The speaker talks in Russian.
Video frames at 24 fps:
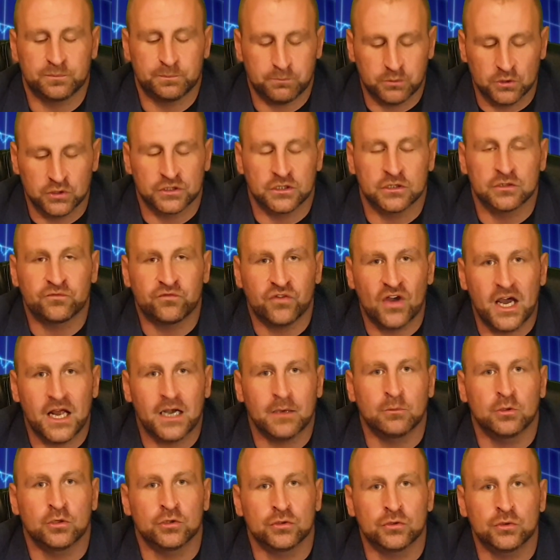по э,
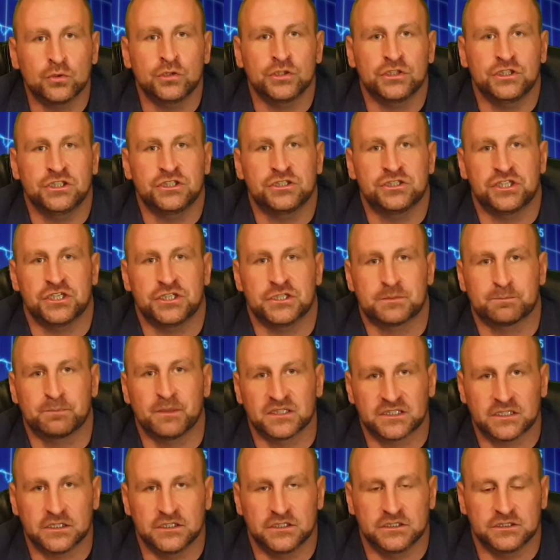нонфарму, ну, ну и через,
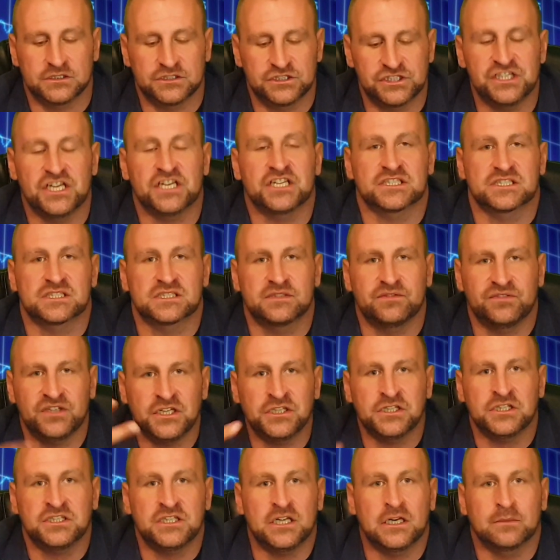через две
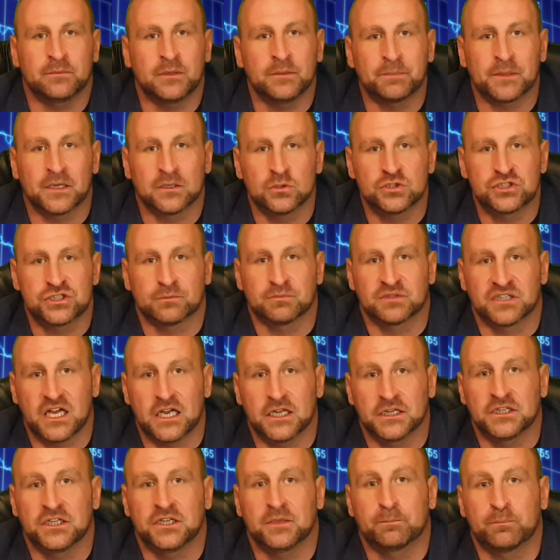недели мы получим
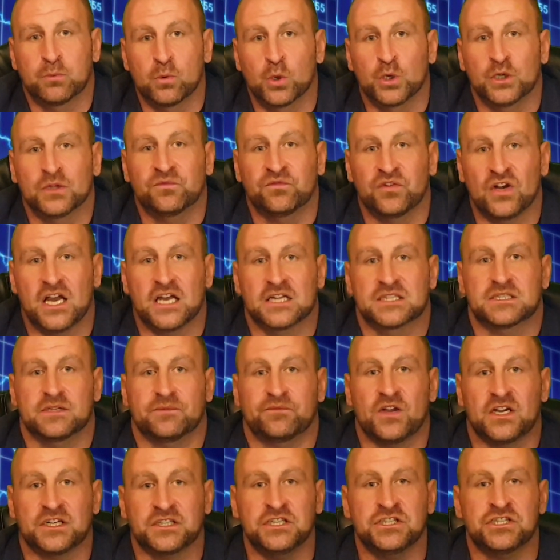данные по инфляции.
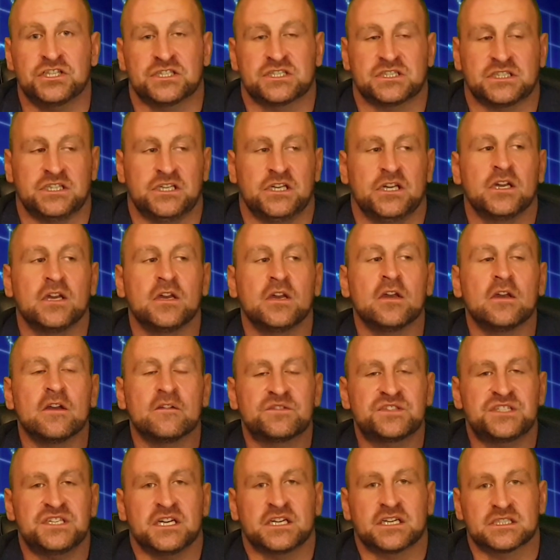Фактически
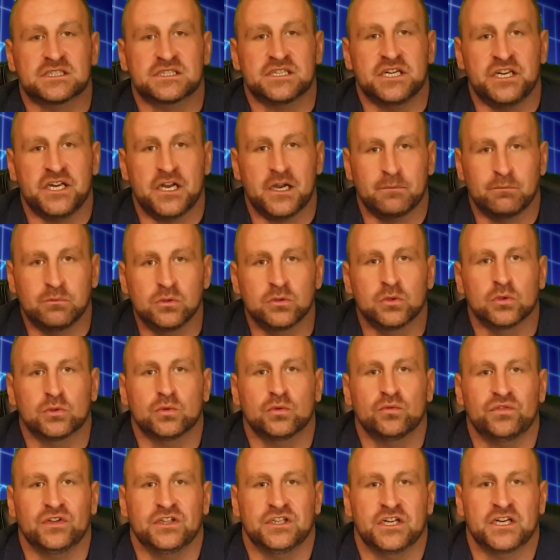все козыря будут
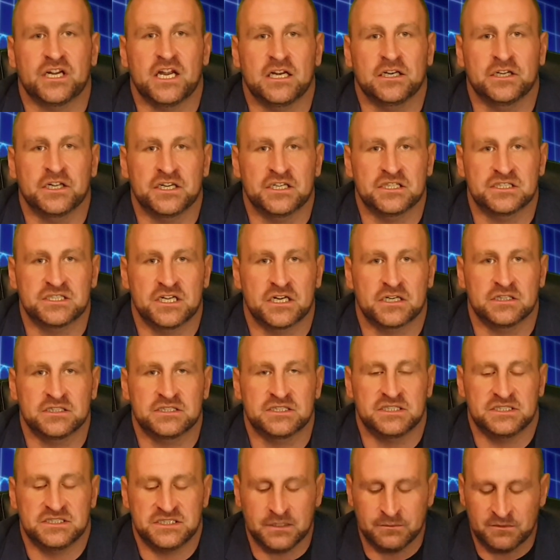у Федеральной резервной
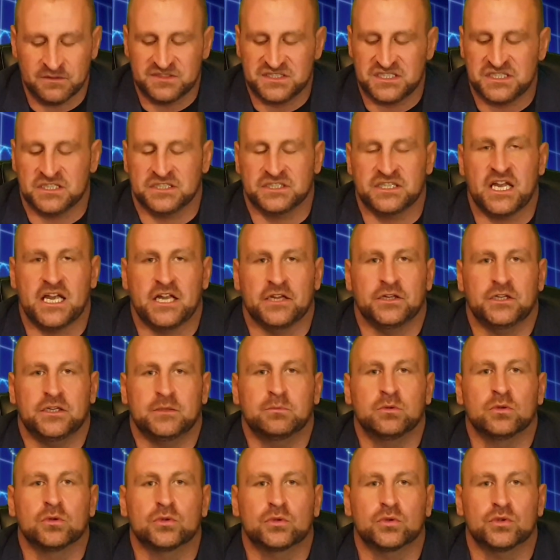системы, все данные
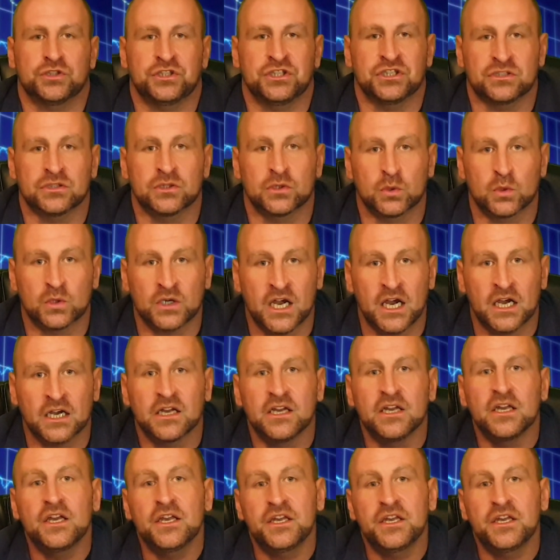будут у них на руках,